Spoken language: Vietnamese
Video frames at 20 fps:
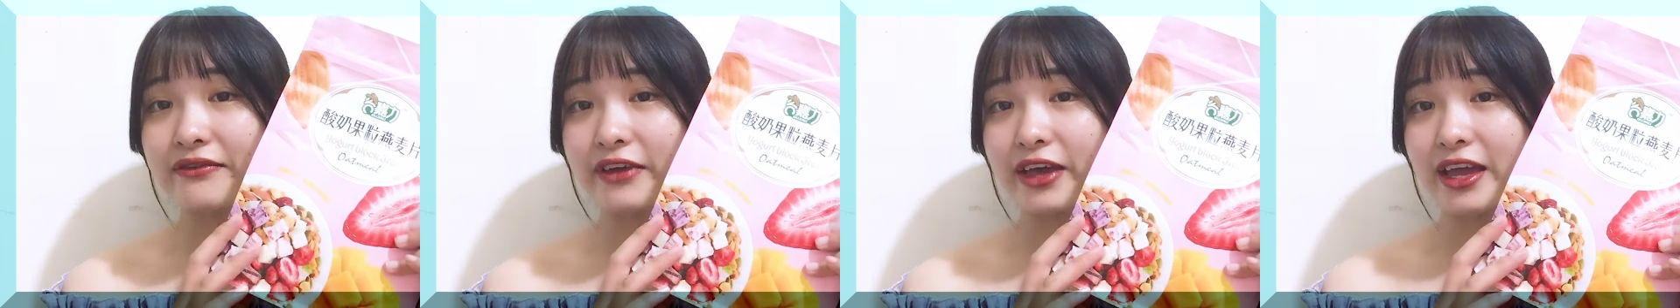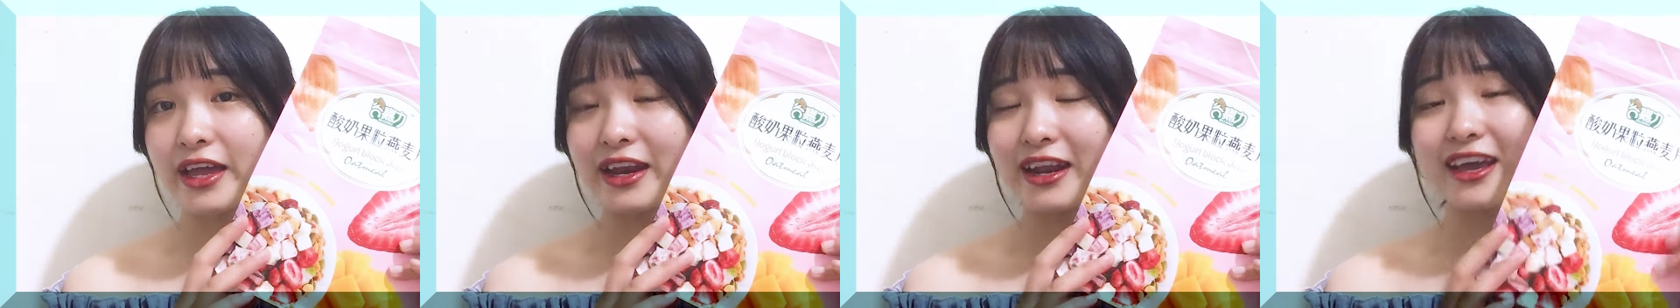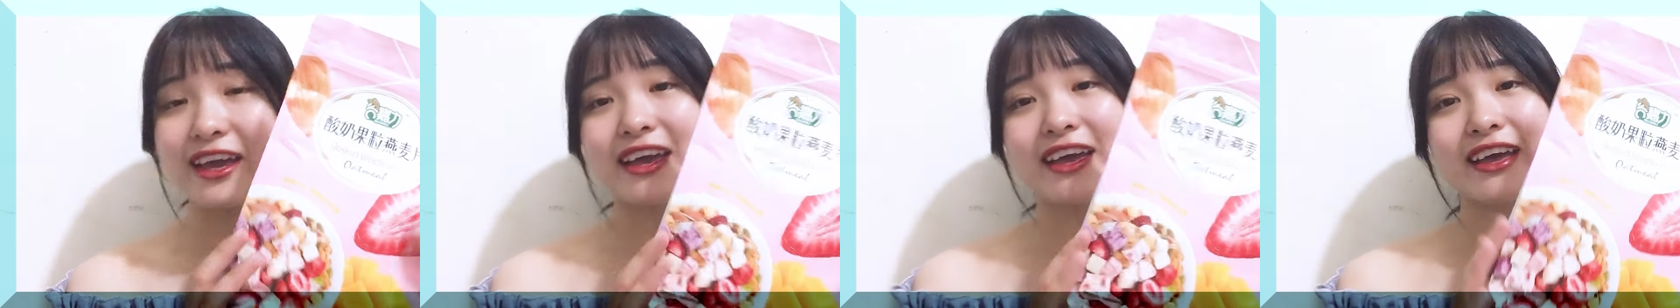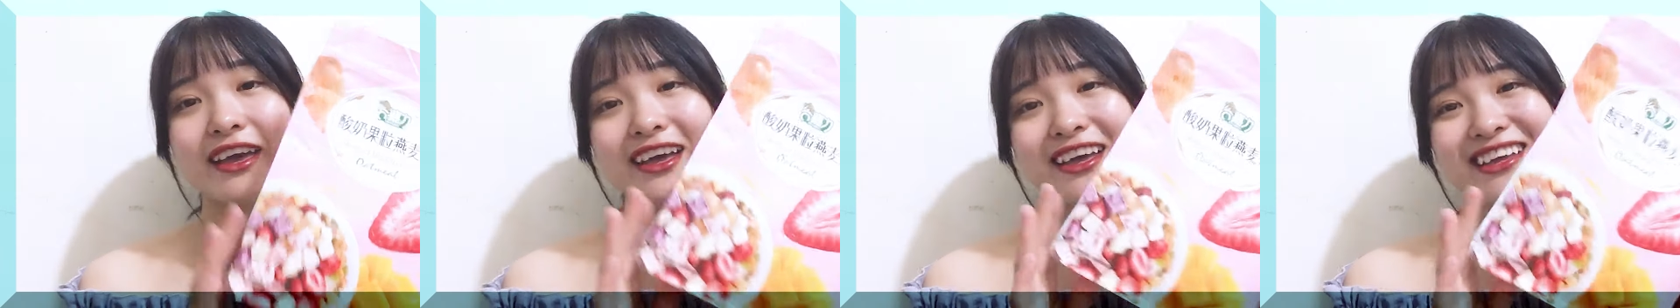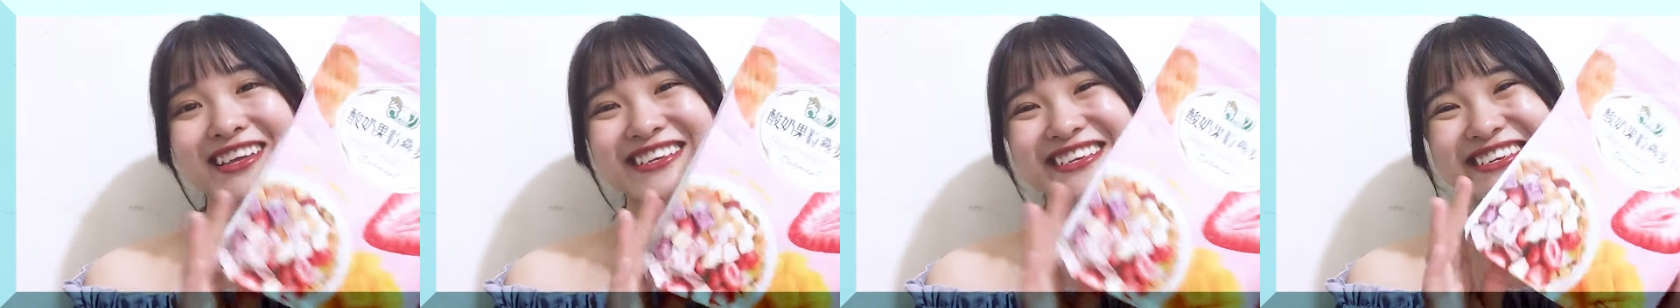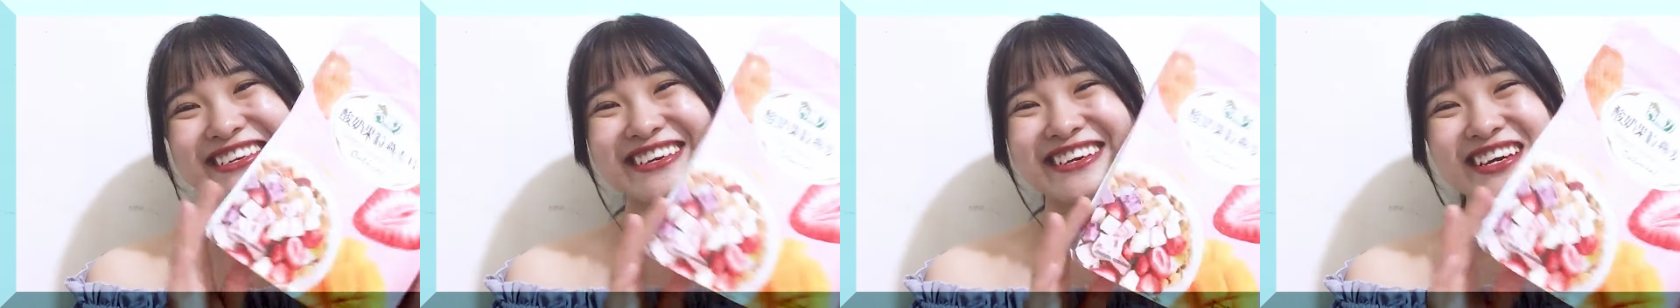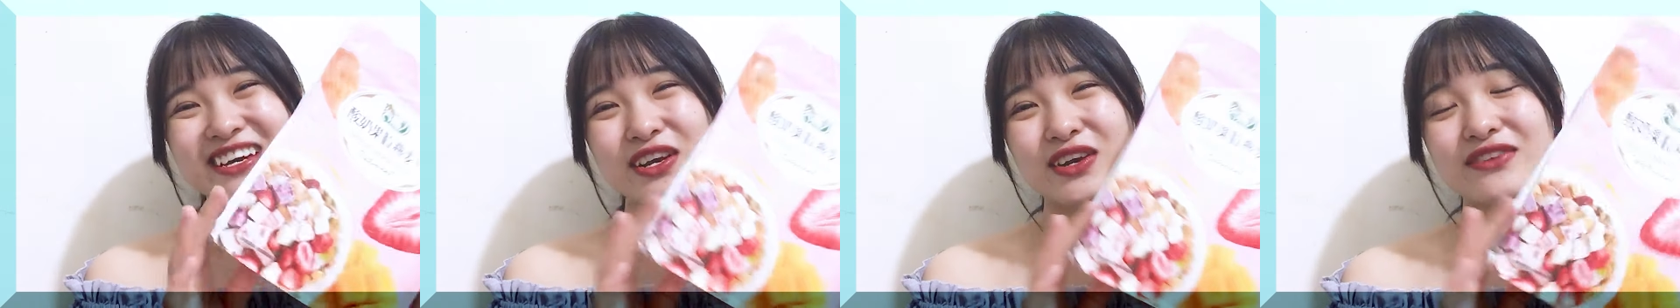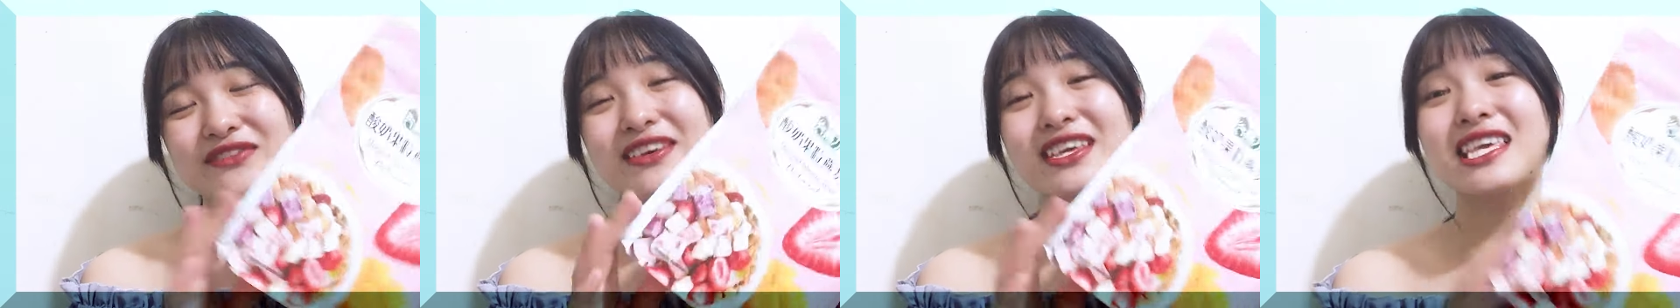về để
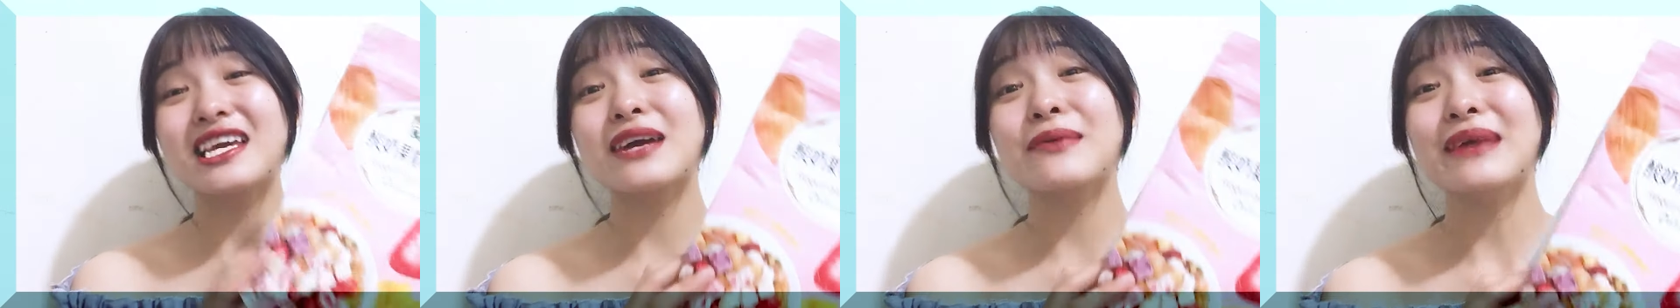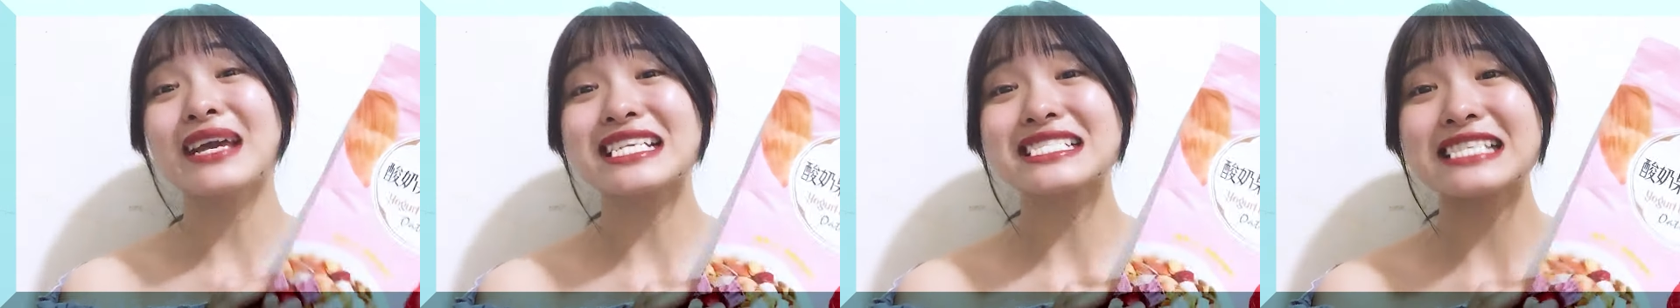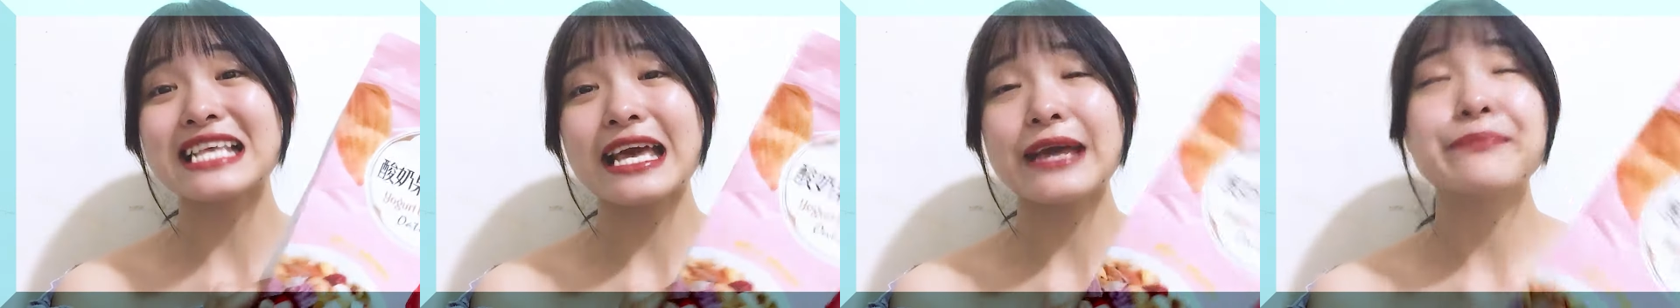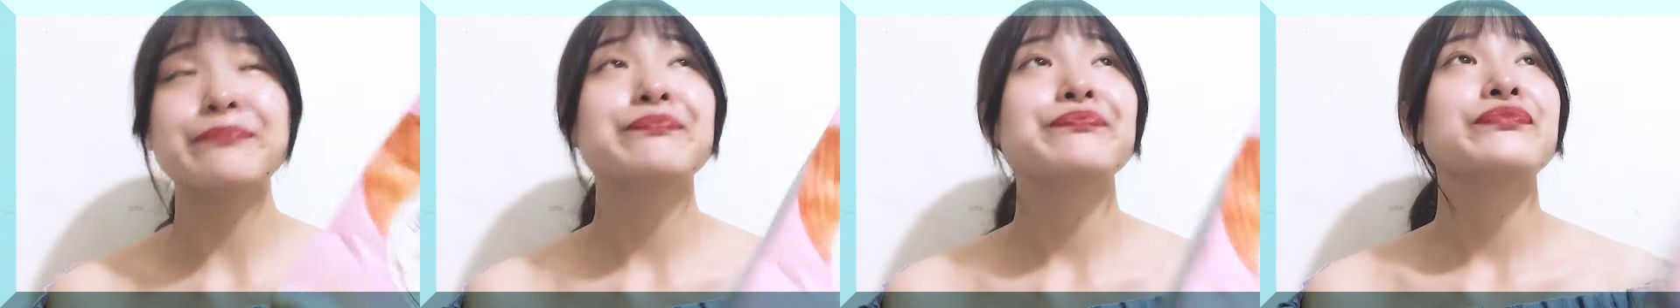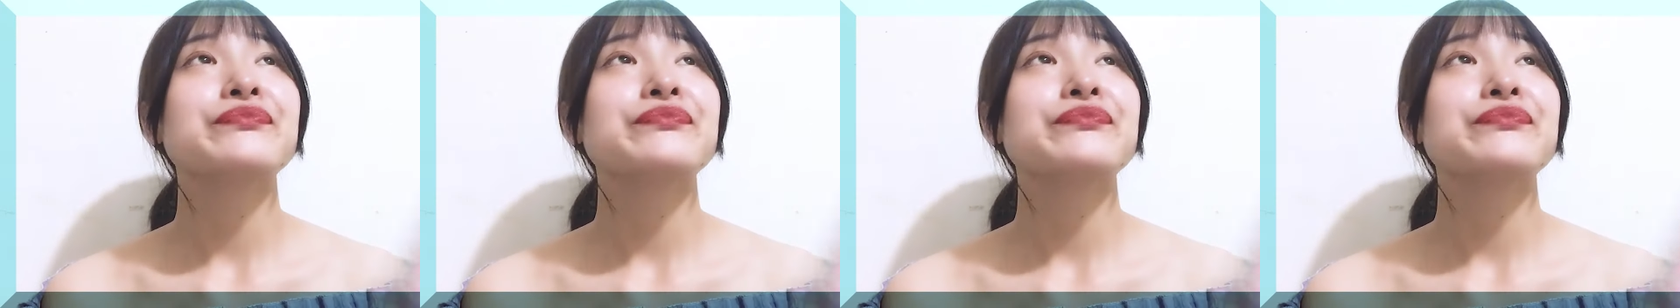review cho các bạn xem.